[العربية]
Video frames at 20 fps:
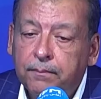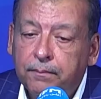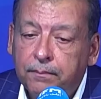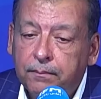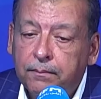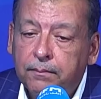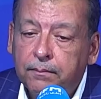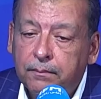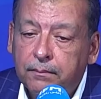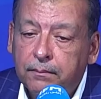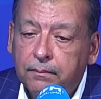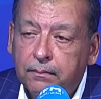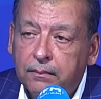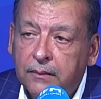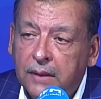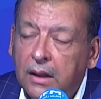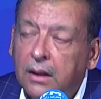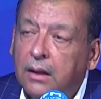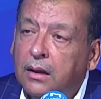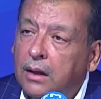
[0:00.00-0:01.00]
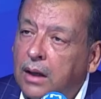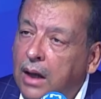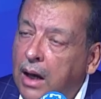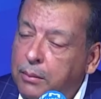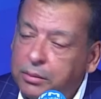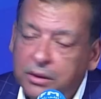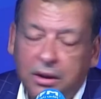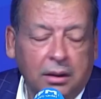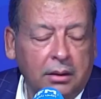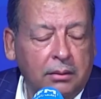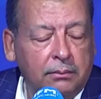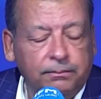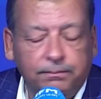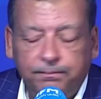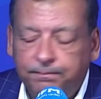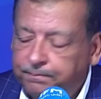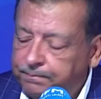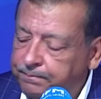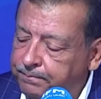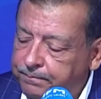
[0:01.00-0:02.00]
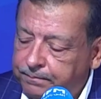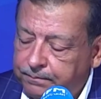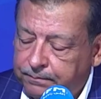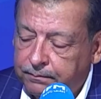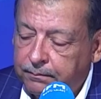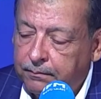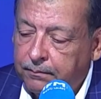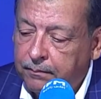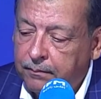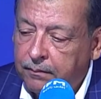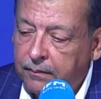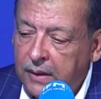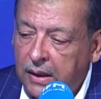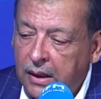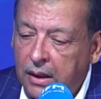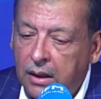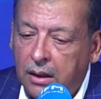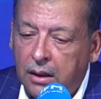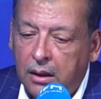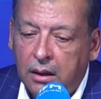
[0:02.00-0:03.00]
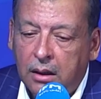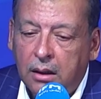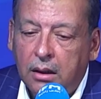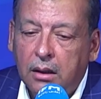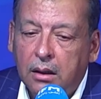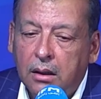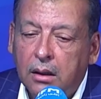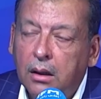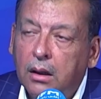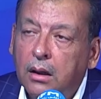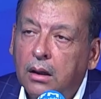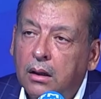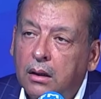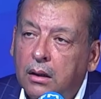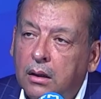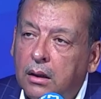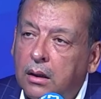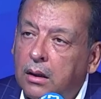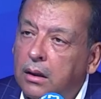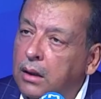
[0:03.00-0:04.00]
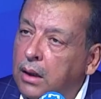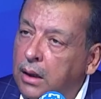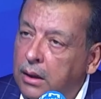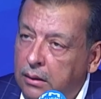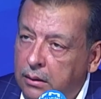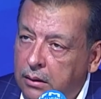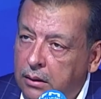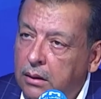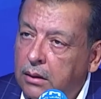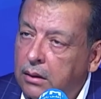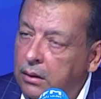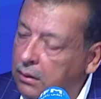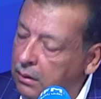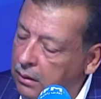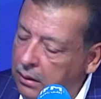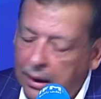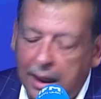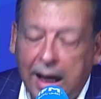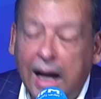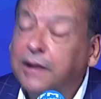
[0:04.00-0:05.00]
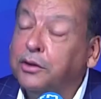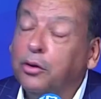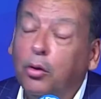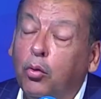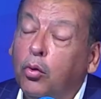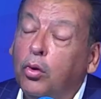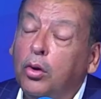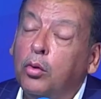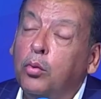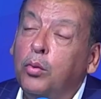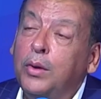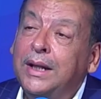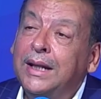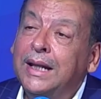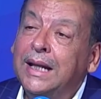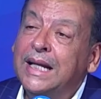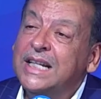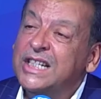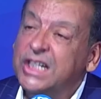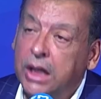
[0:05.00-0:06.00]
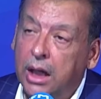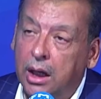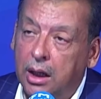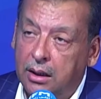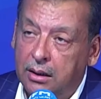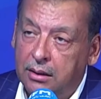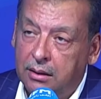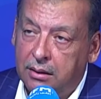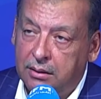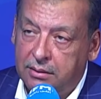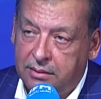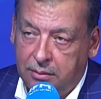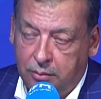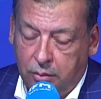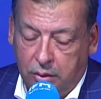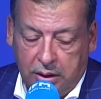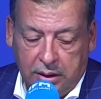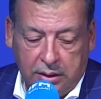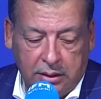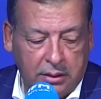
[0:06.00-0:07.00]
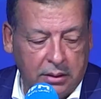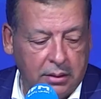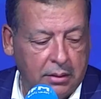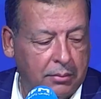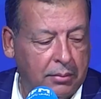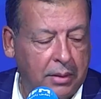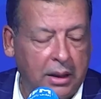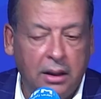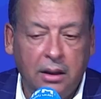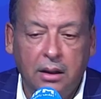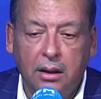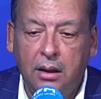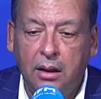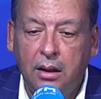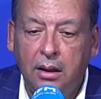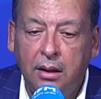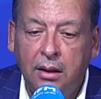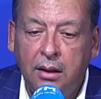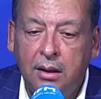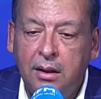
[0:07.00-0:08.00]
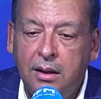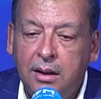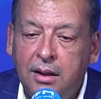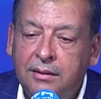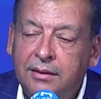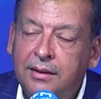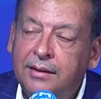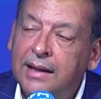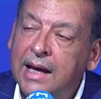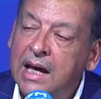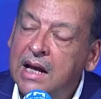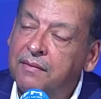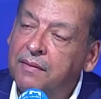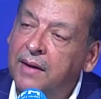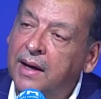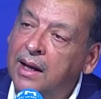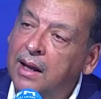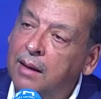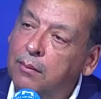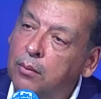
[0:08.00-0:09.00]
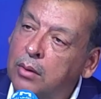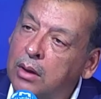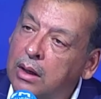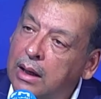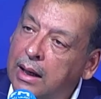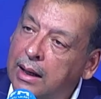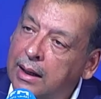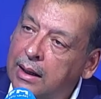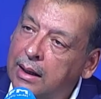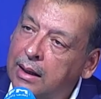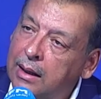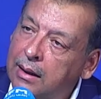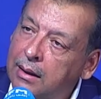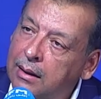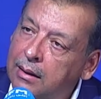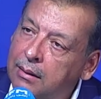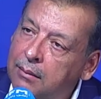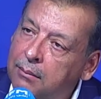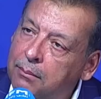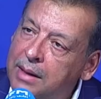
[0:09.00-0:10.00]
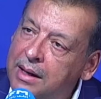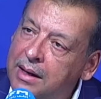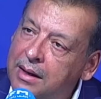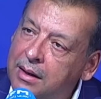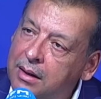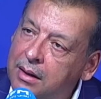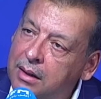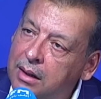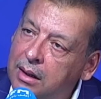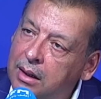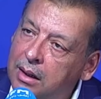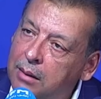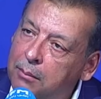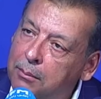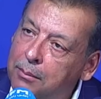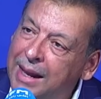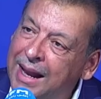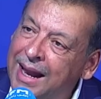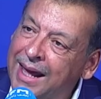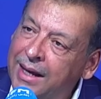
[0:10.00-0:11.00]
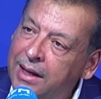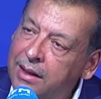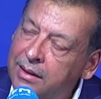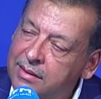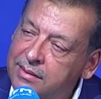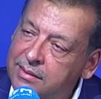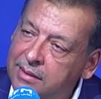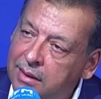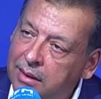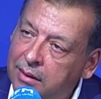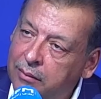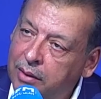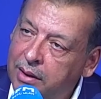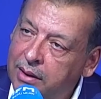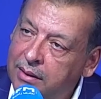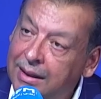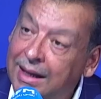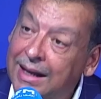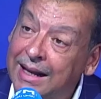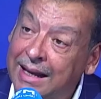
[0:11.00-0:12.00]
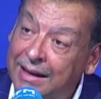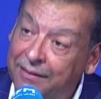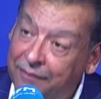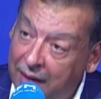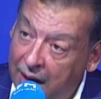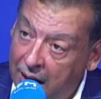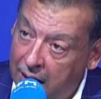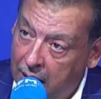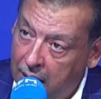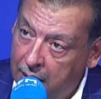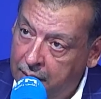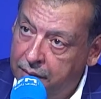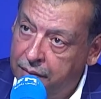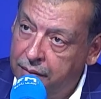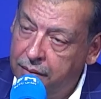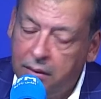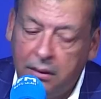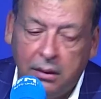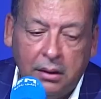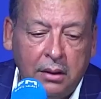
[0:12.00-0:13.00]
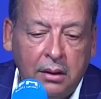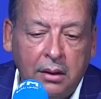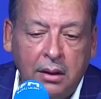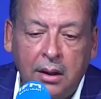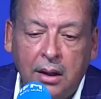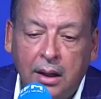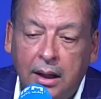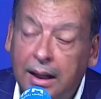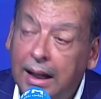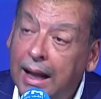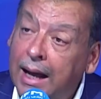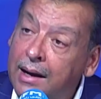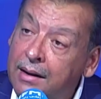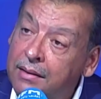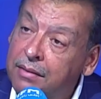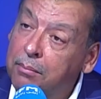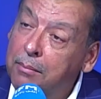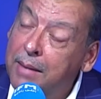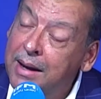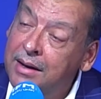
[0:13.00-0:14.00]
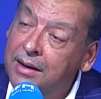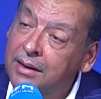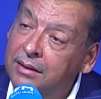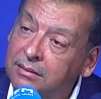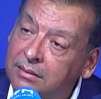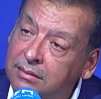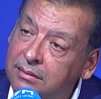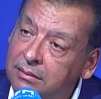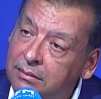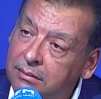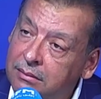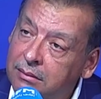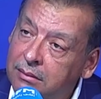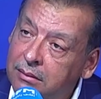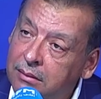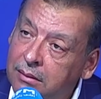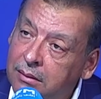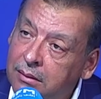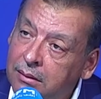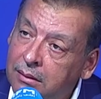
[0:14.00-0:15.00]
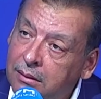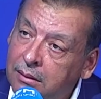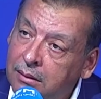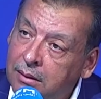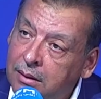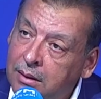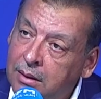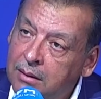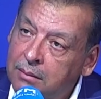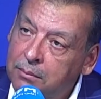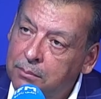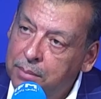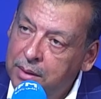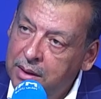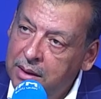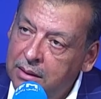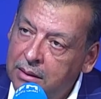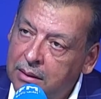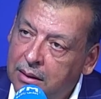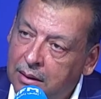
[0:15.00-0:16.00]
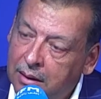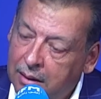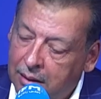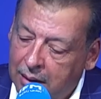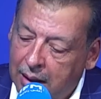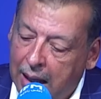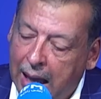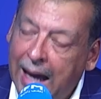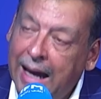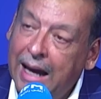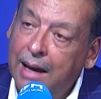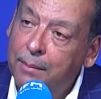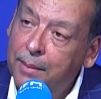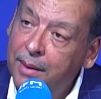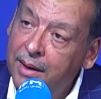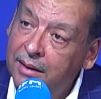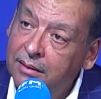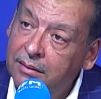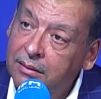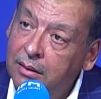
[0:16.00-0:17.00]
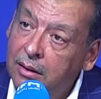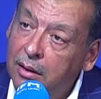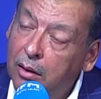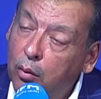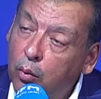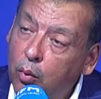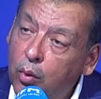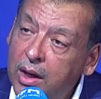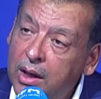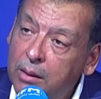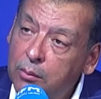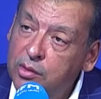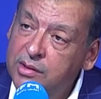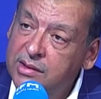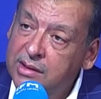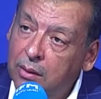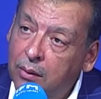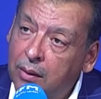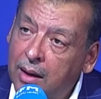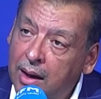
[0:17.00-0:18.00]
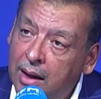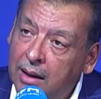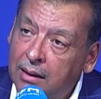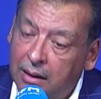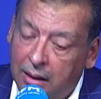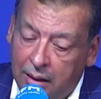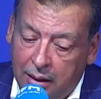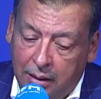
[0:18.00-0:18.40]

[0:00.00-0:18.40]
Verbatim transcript: يعتبروا لوبي آه، اللي يكذب كل الامور هذه ويقول لك حاجه عاديه في لا. تاريخ الانسانيه لا حتى نقول لك وين الاشكال سي مراد انت تعرف على ما على مر ملايين السنوات اللي فيها الارض الارض مرت بحقبات وين مستوى